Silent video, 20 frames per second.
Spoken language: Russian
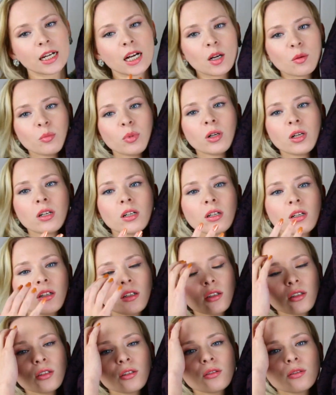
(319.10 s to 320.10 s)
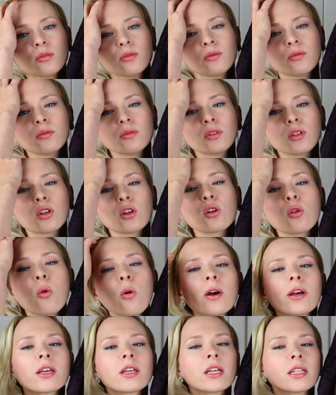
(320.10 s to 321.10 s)
как бы э,
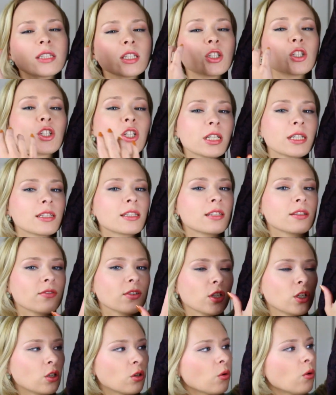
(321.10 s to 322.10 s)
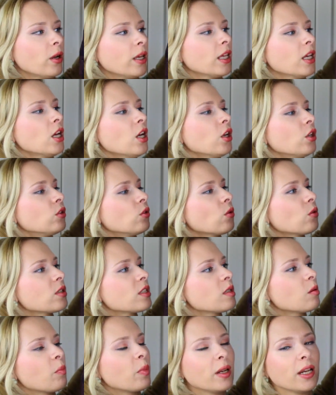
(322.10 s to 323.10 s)
крой, это джинсовый крой, но
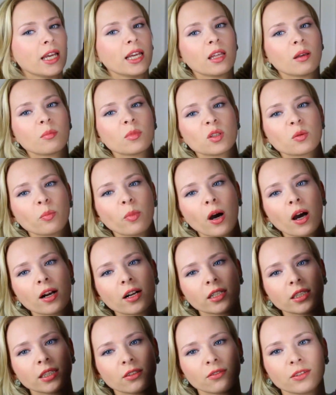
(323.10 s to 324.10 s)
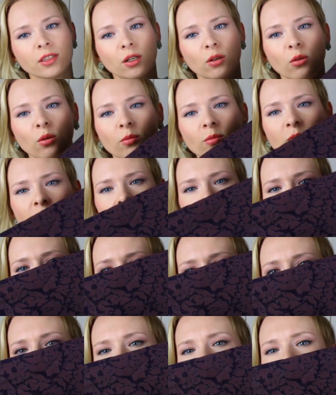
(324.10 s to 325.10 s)
с напылением из бархата, в таком, с
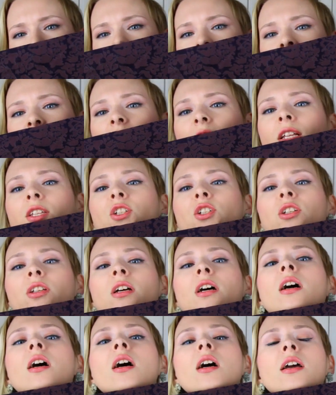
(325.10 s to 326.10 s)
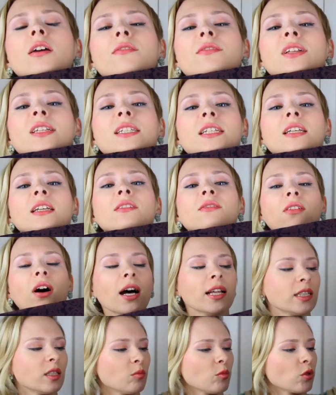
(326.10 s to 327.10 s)
такими вот достаточно
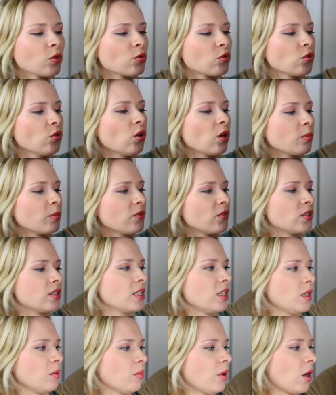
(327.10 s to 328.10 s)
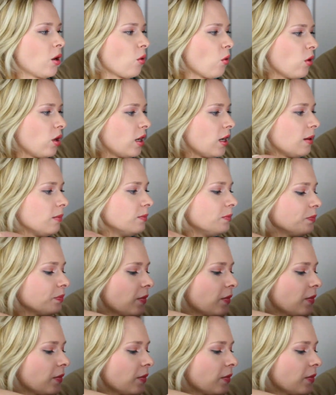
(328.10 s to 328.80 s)
витиеватыми узорами в стиле барокко.